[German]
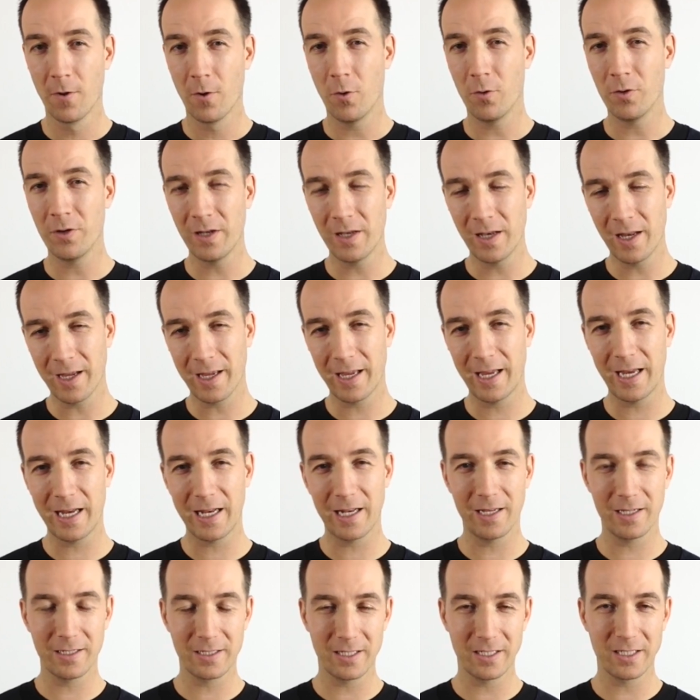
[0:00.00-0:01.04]
Und in der
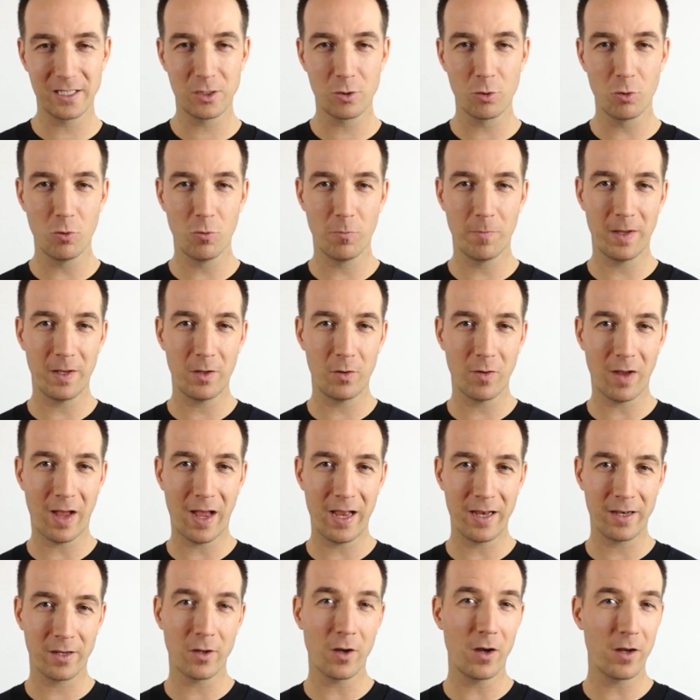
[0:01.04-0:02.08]
Regel ist es so, wenn du
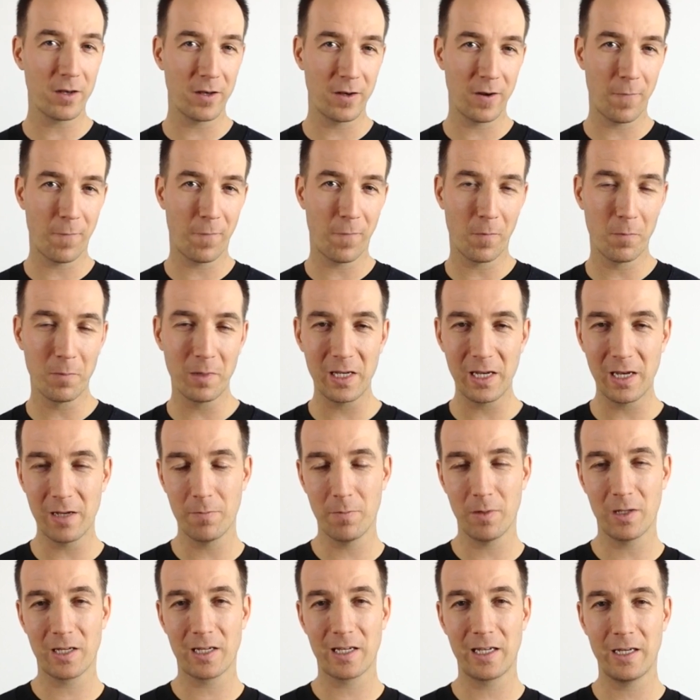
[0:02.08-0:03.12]
einen, gerade in einem
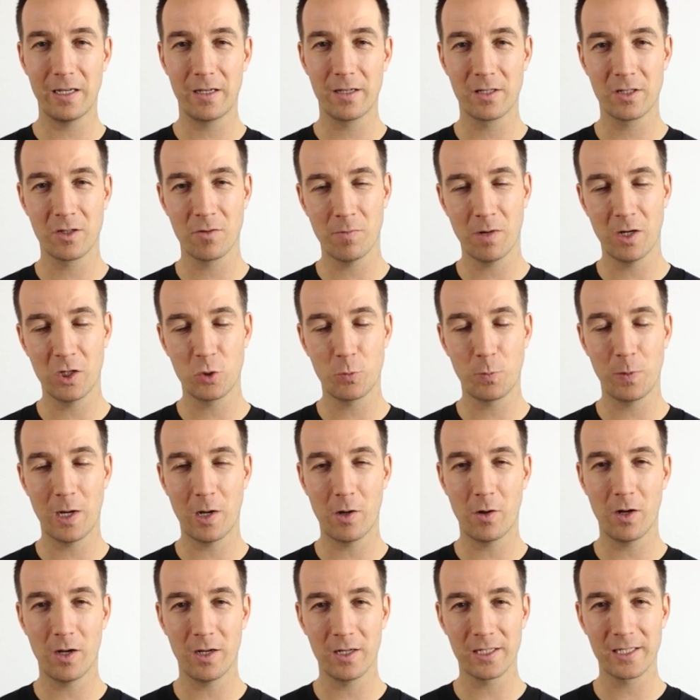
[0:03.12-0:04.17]
Familienmitglied zum Beispiel
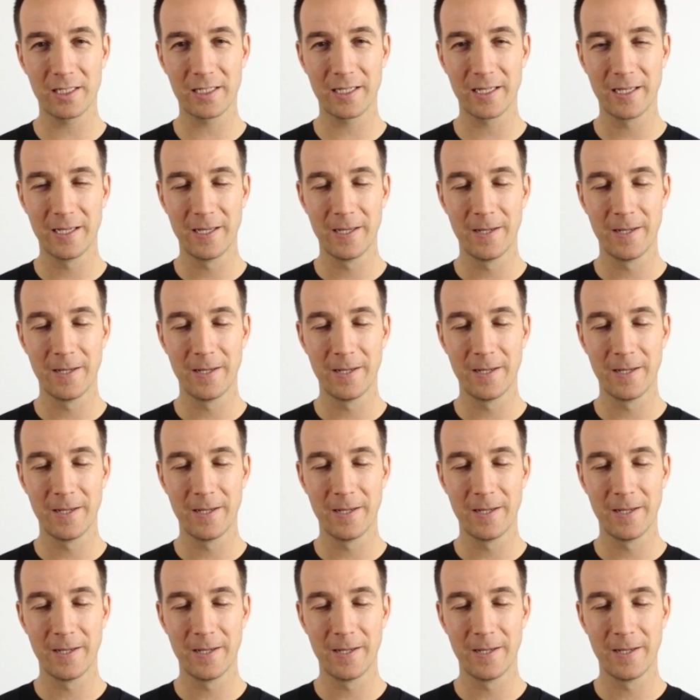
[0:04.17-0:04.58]
auch hast,